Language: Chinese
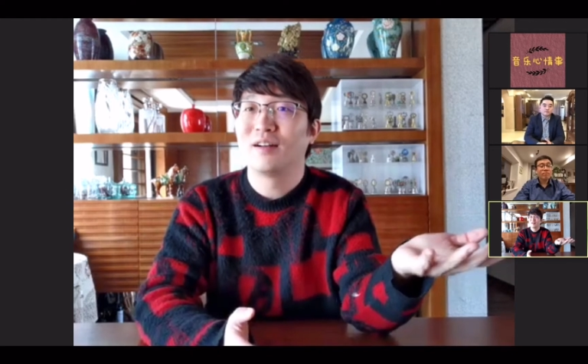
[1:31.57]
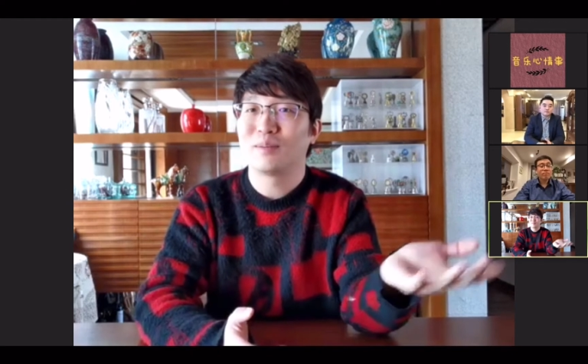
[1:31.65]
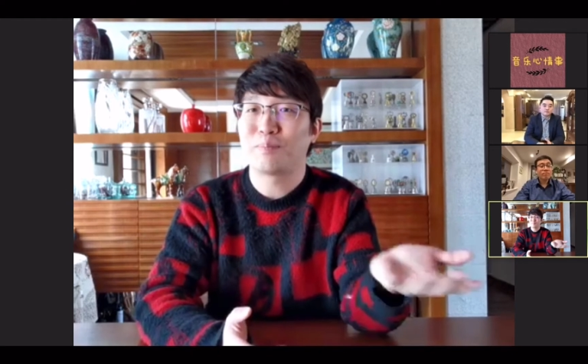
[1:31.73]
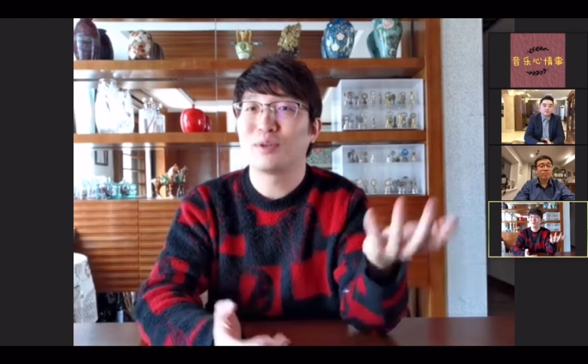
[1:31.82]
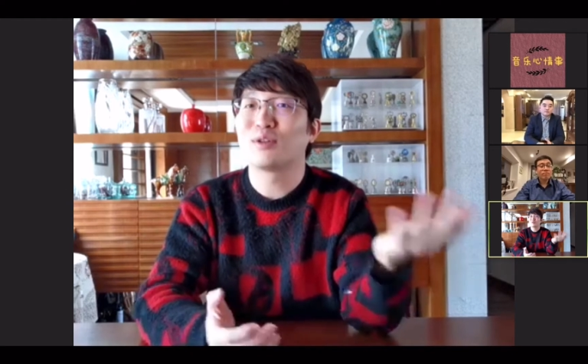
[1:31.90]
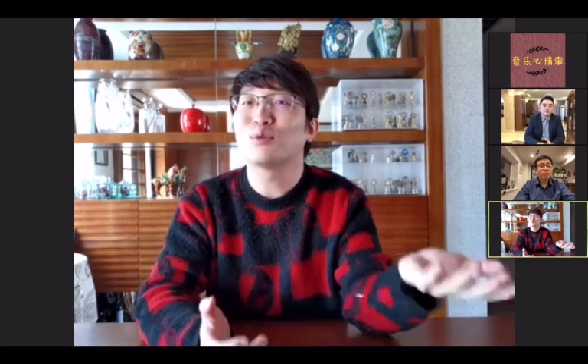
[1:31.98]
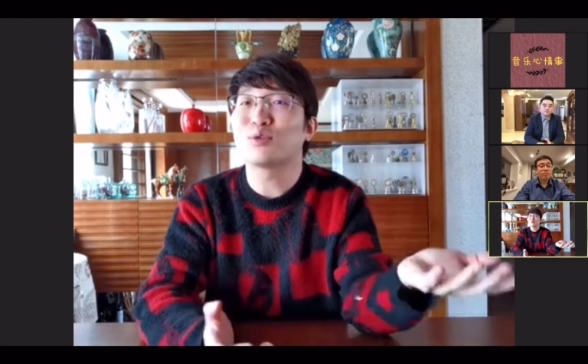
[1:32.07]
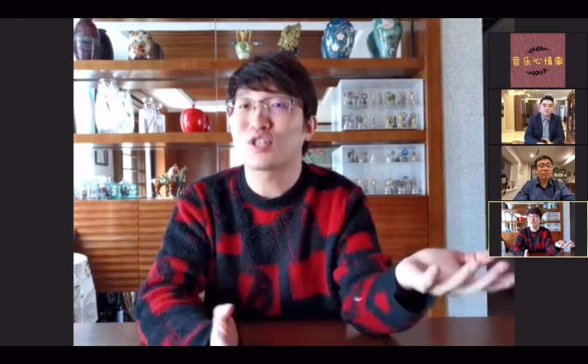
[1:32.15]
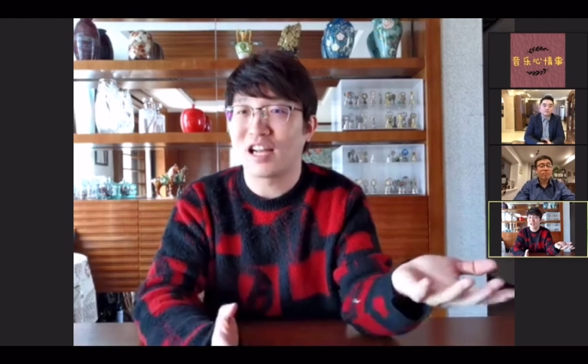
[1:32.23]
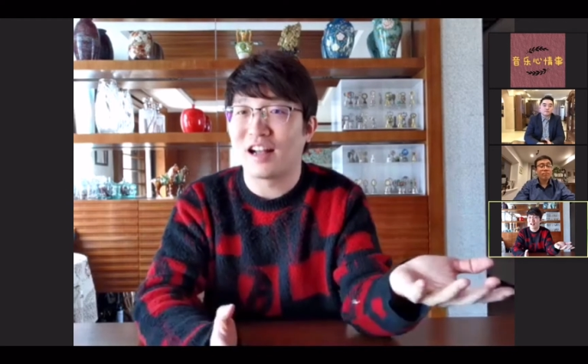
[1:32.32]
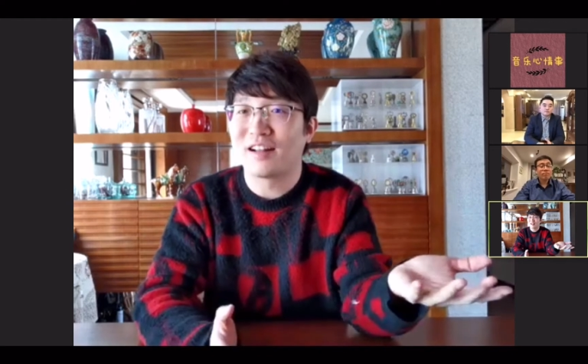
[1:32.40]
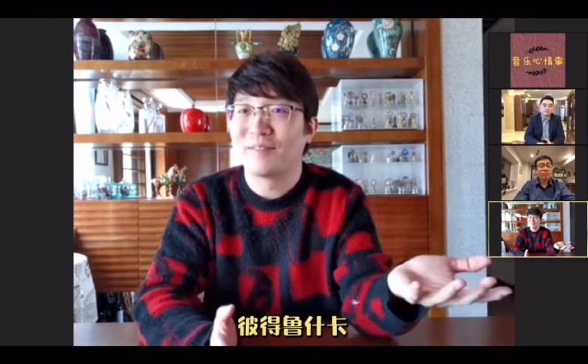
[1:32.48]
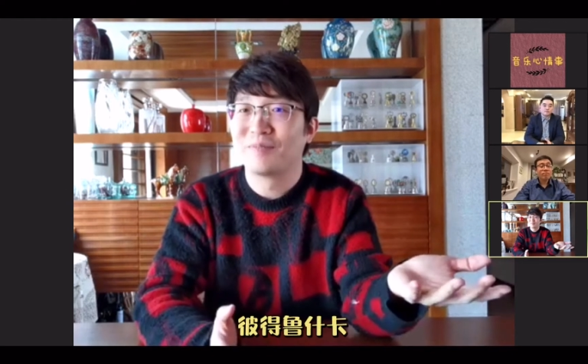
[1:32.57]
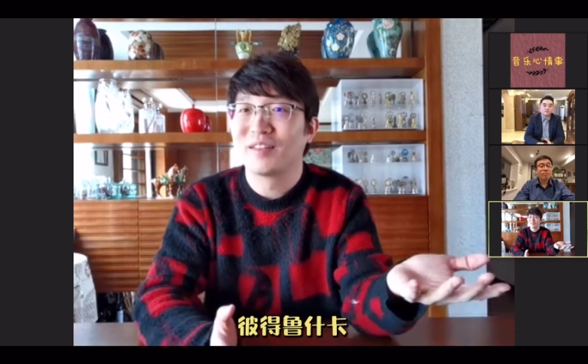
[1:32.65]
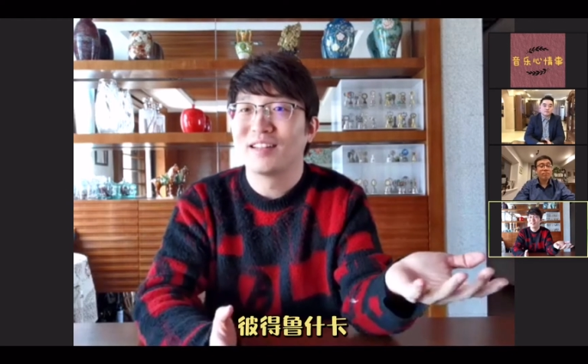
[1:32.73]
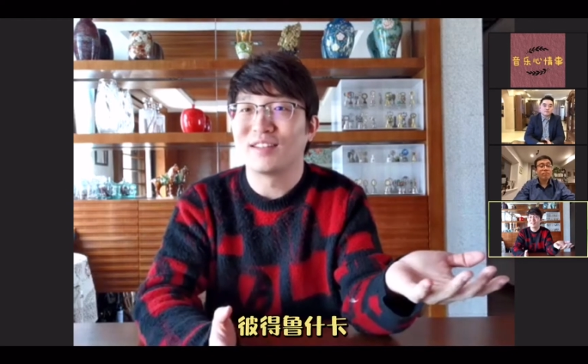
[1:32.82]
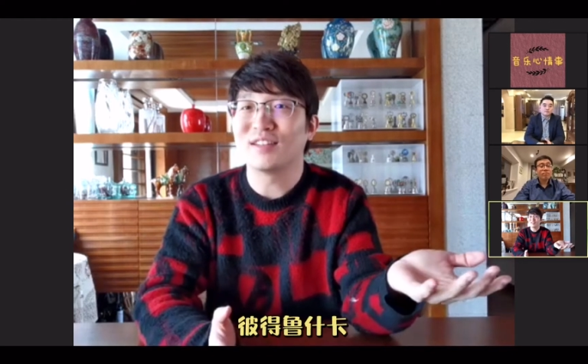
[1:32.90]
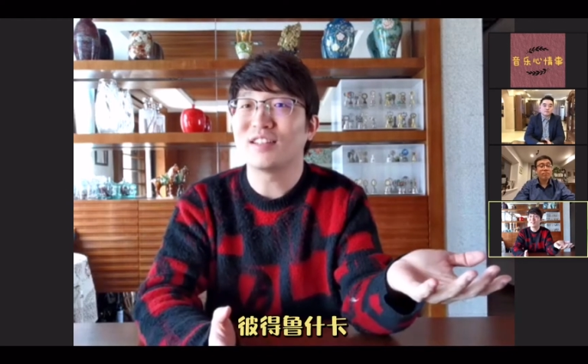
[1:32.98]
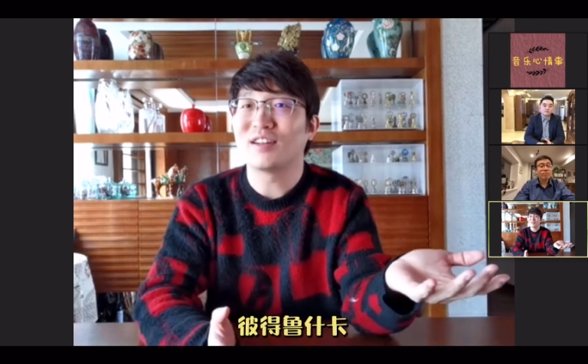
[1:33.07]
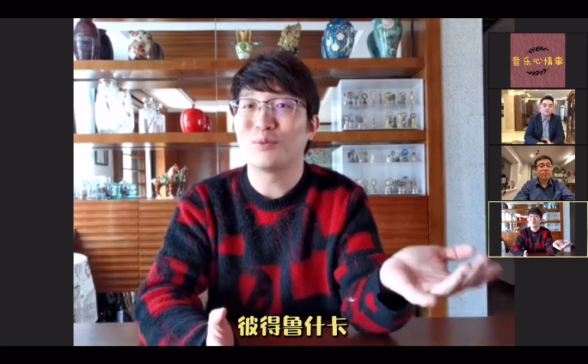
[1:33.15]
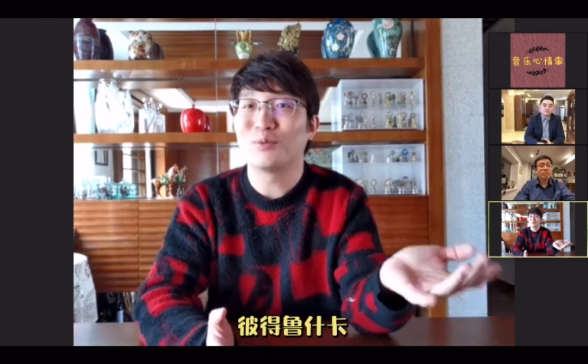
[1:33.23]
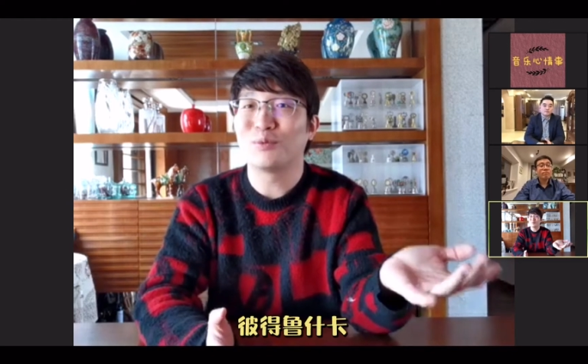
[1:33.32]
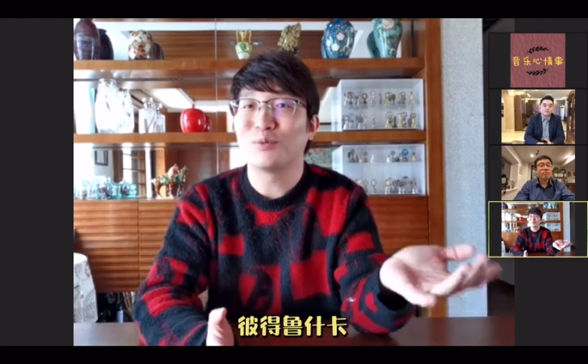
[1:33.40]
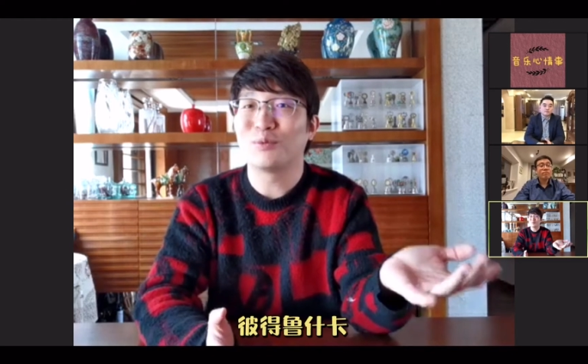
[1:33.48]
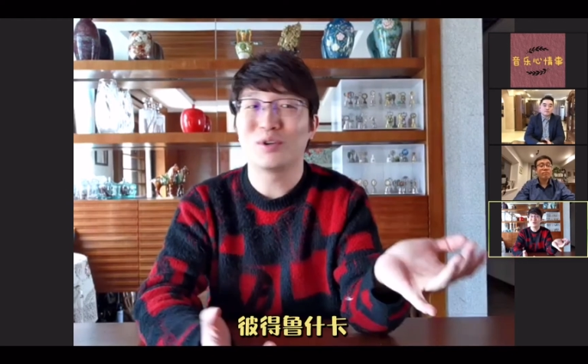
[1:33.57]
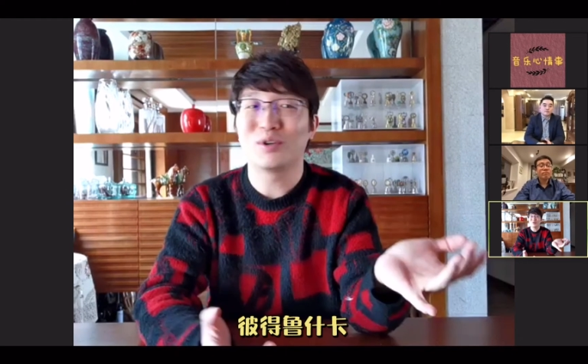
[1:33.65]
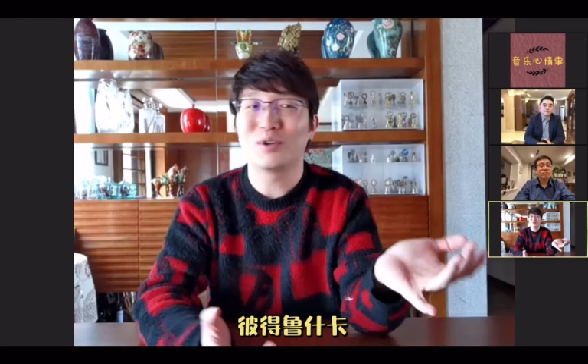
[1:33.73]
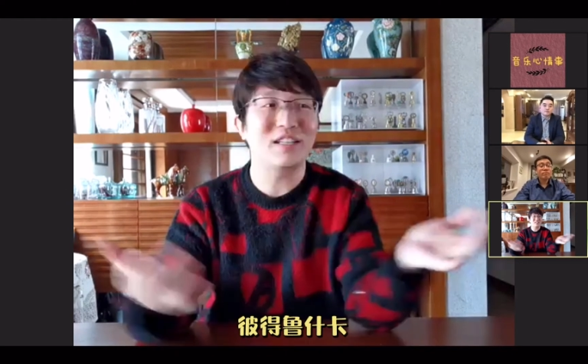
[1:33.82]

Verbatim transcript: 彼得鲁什卡等等，我现在随